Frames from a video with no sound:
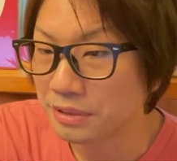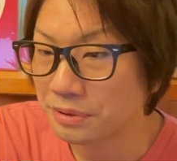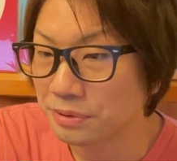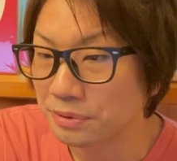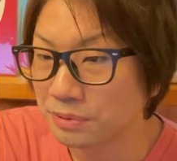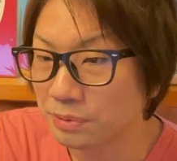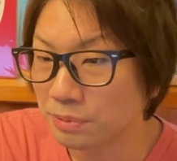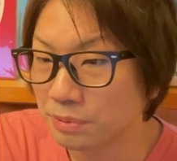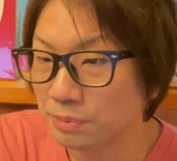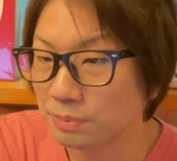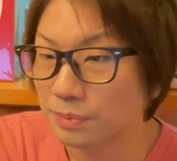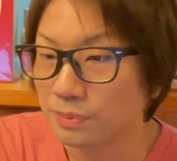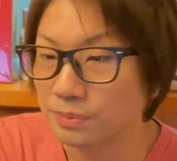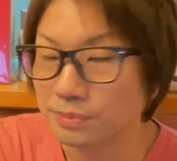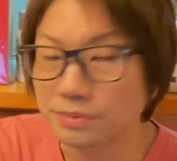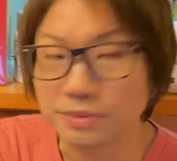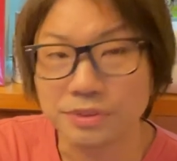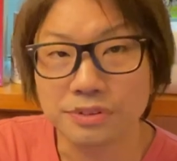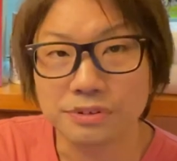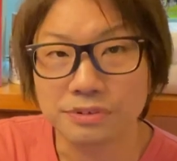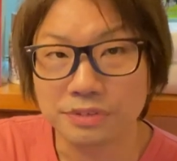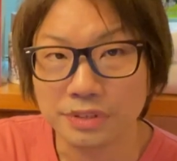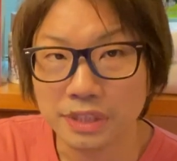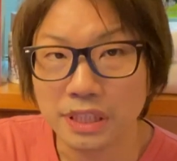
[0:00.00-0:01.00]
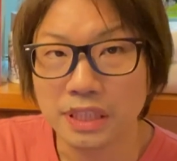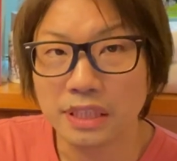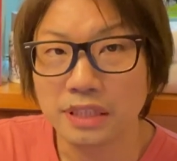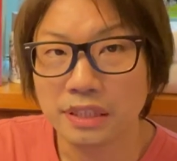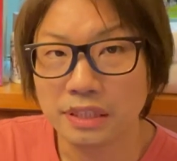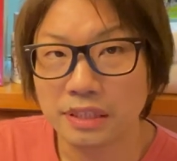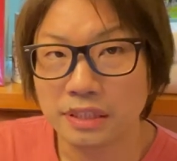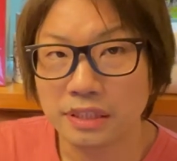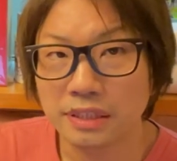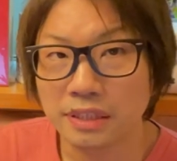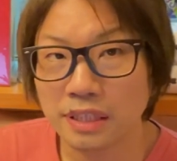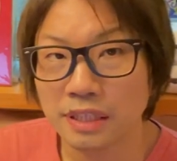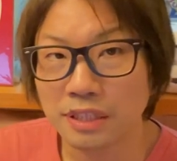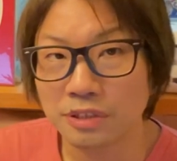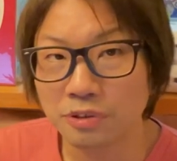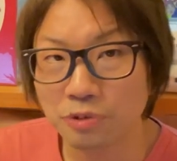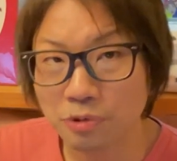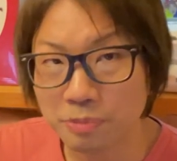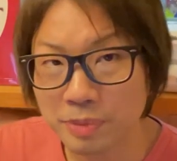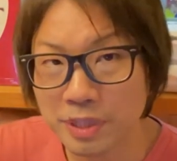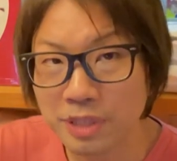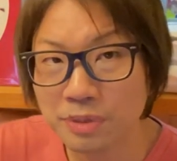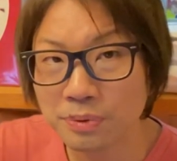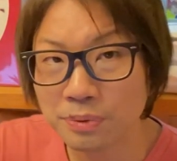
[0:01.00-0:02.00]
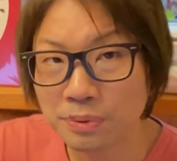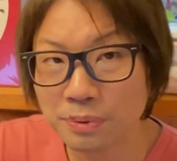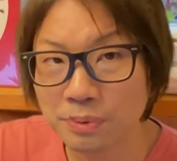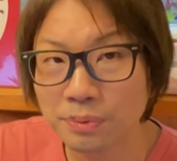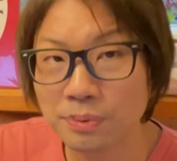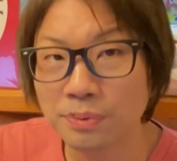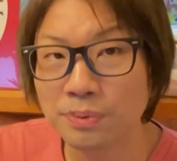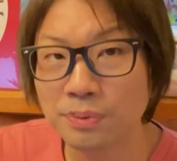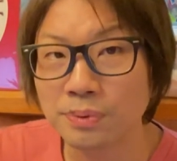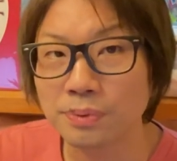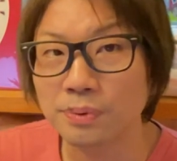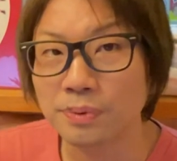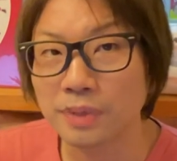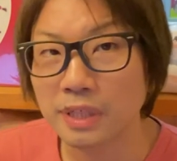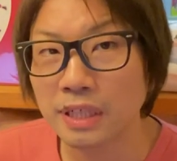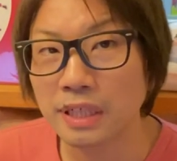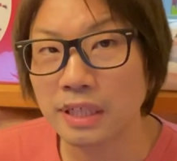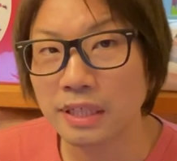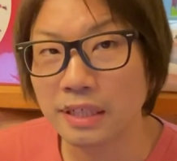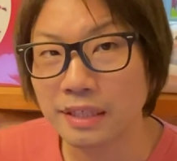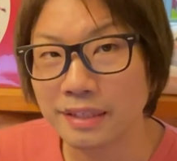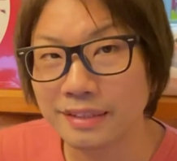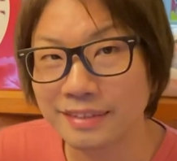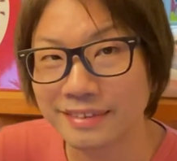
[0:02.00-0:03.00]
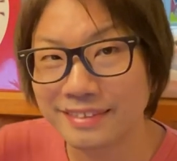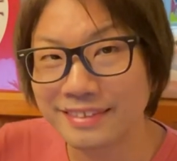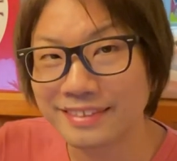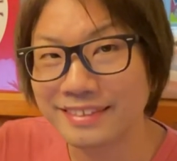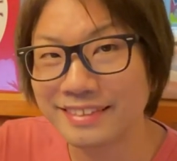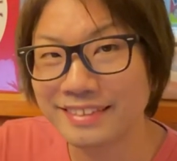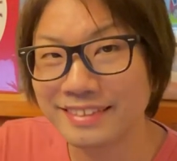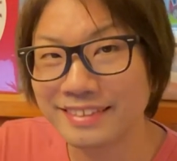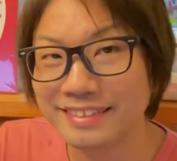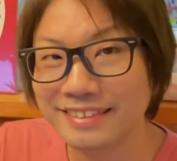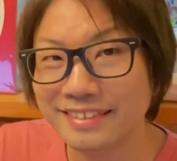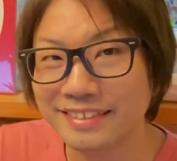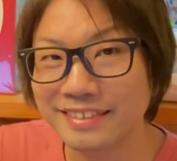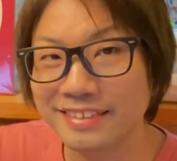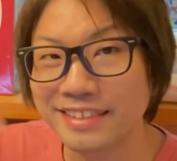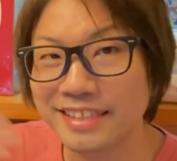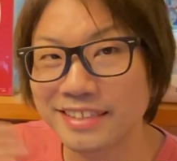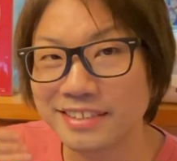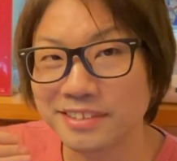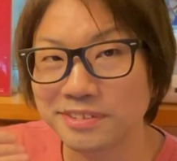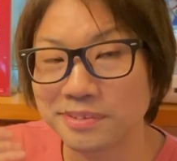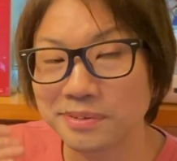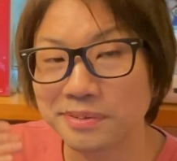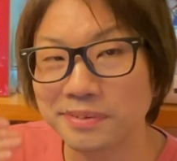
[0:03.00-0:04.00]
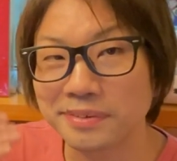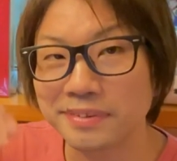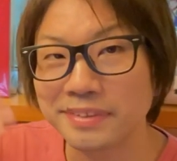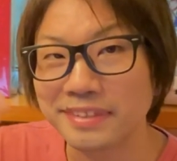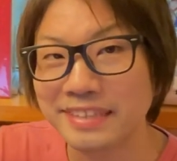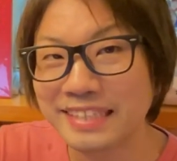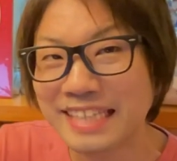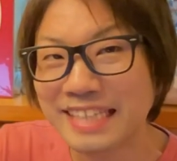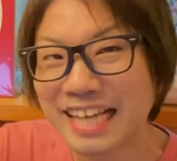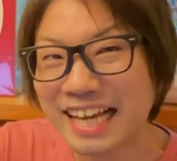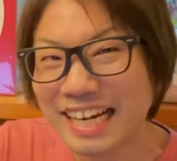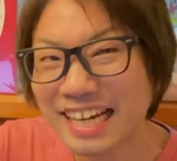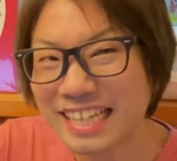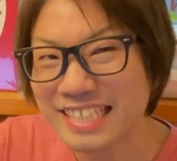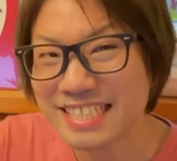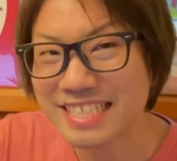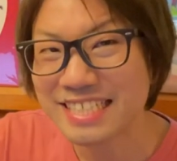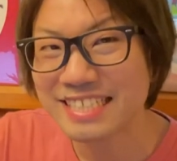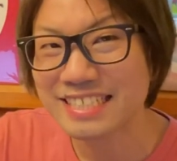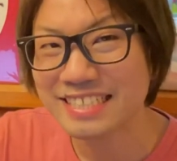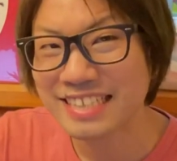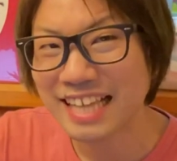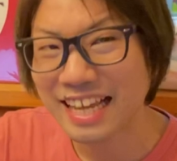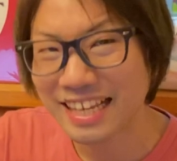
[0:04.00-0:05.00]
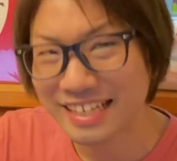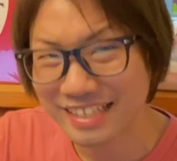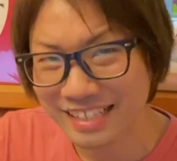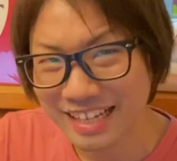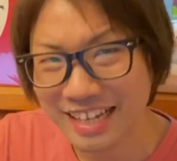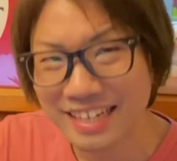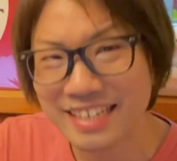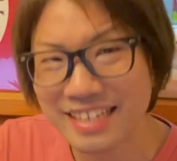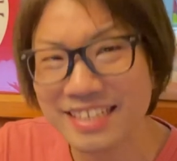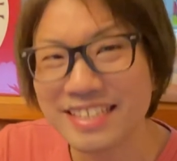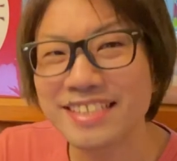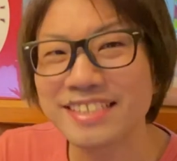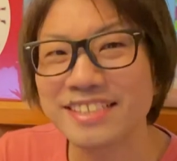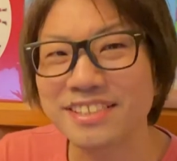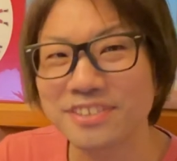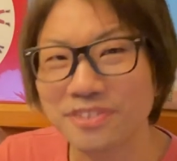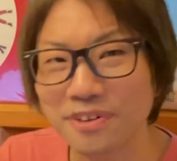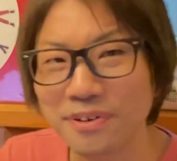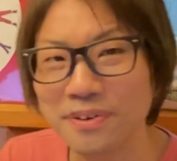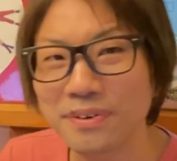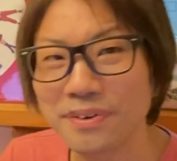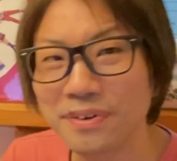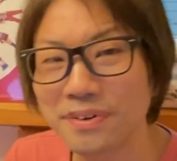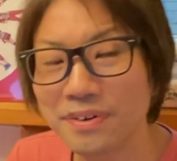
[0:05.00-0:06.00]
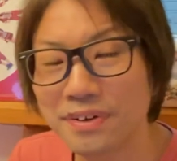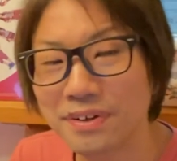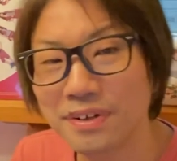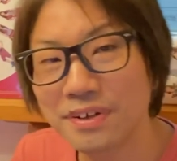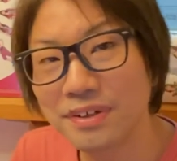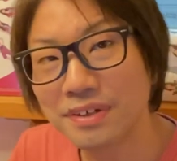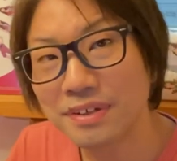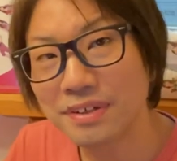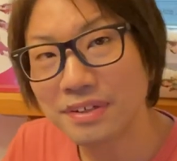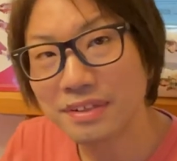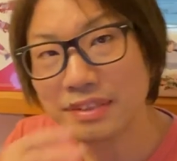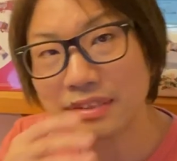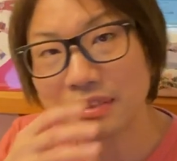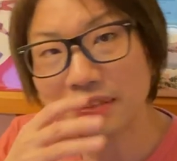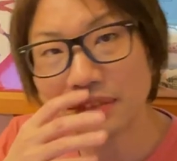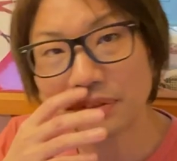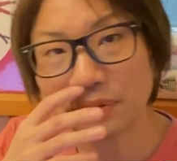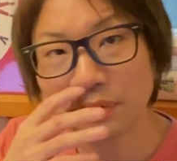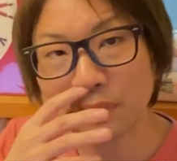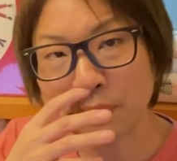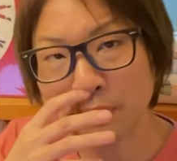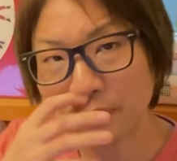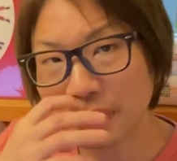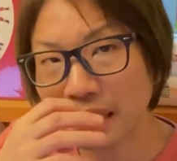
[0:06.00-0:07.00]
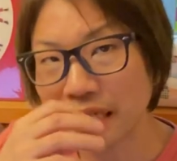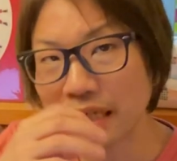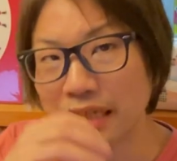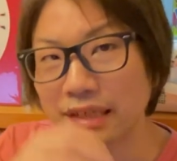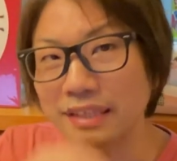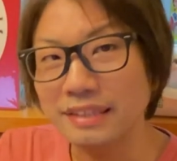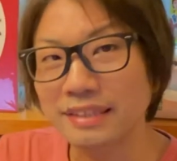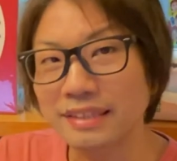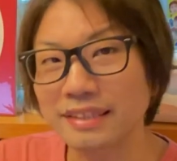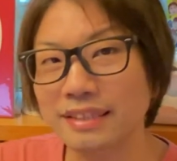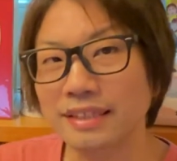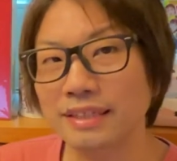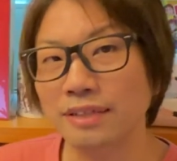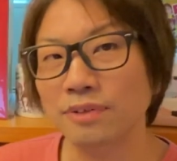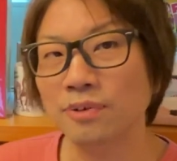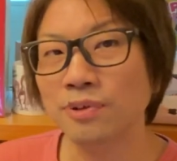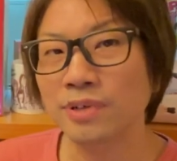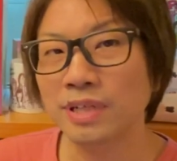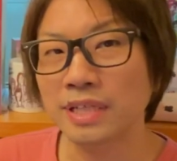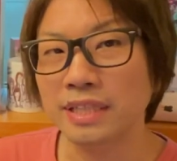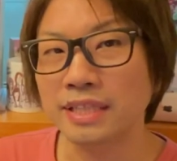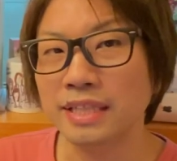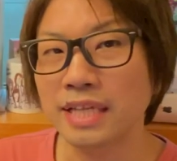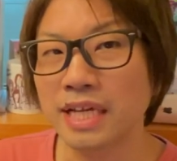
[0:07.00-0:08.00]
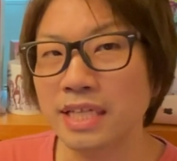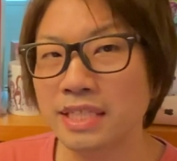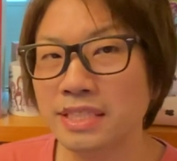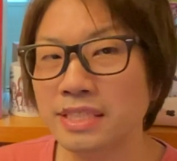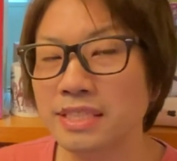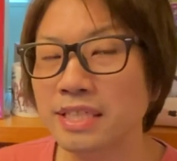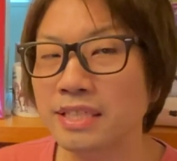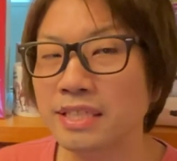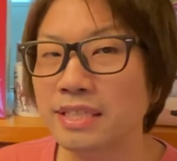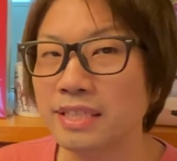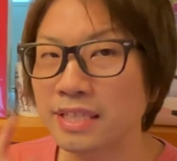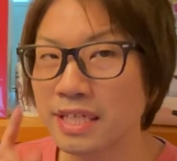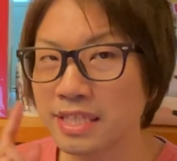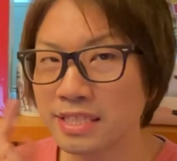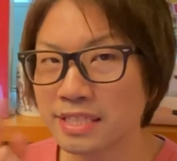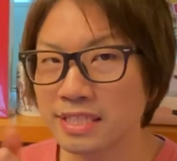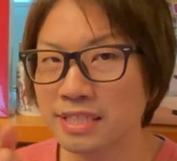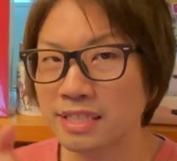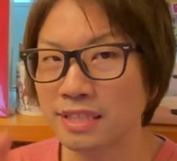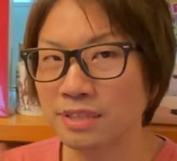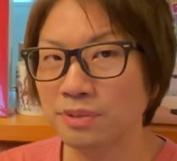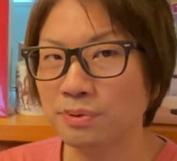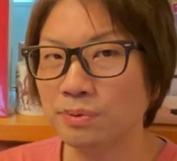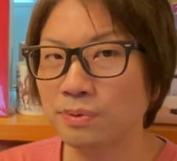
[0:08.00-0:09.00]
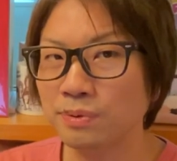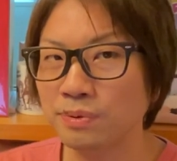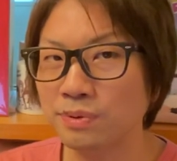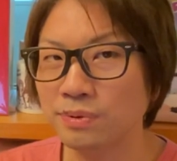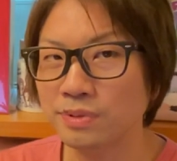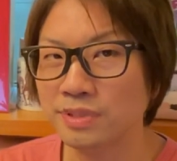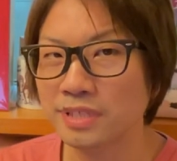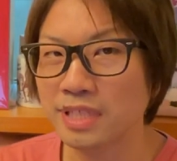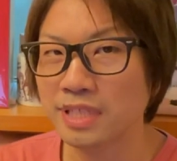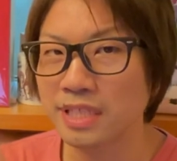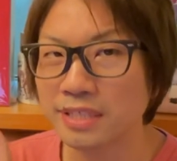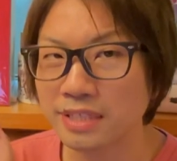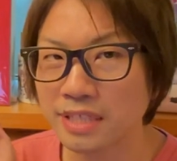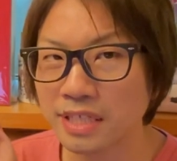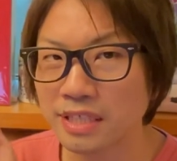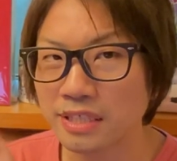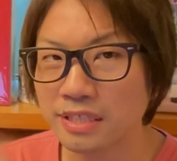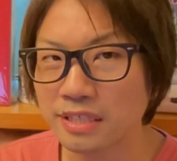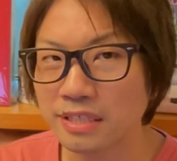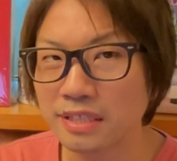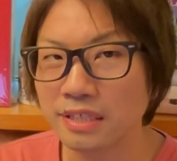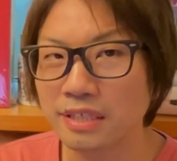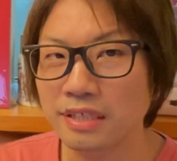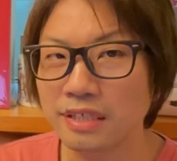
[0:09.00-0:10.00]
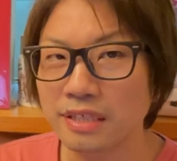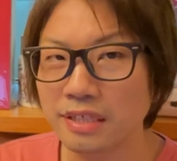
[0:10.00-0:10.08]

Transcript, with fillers: ると思うんですよね。ただ、伸びのところとか、なんつうの、ならし、な、なりですよ。そこは声出してて出してるところを繊細に